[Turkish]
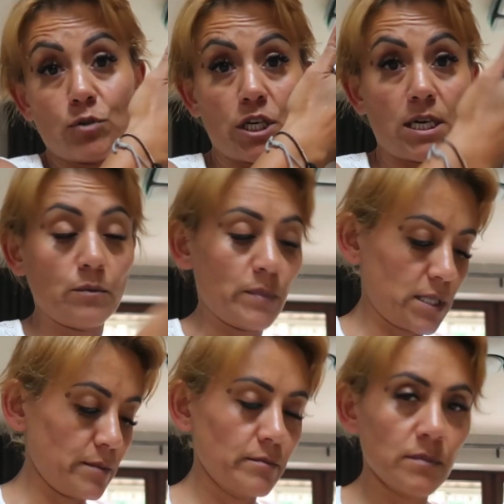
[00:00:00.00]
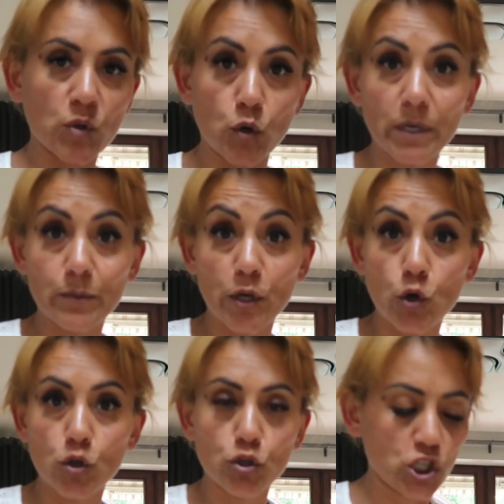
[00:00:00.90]
da bir şey almadım. Robot beni
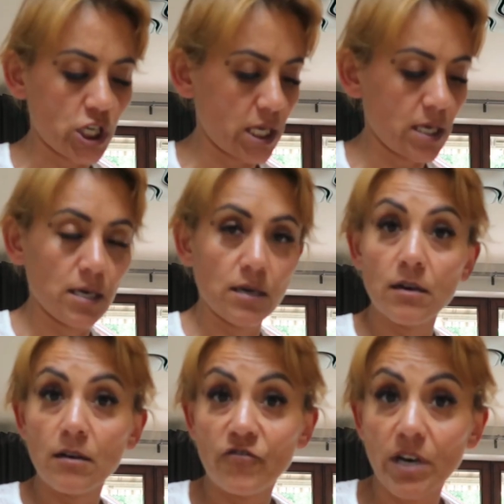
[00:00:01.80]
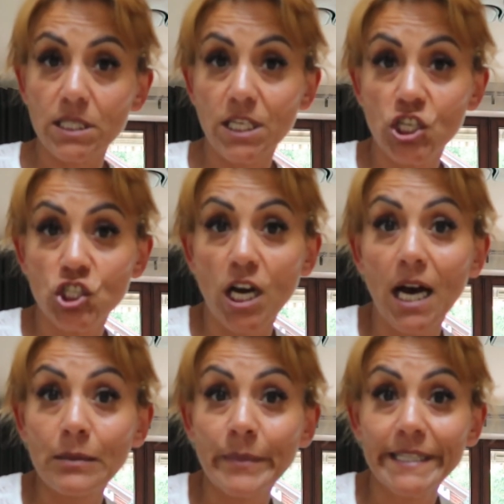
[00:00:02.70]
öldürecek. Fazla eşya
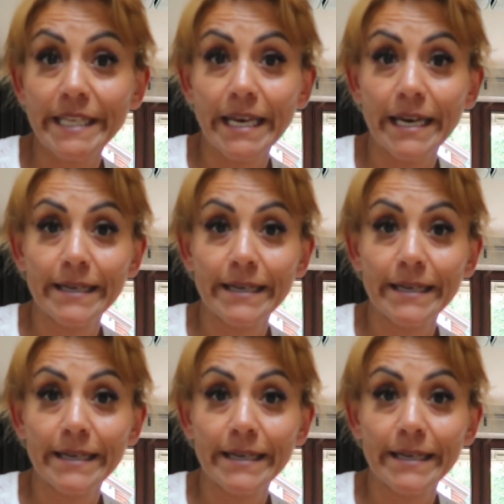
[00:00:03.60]
almadı.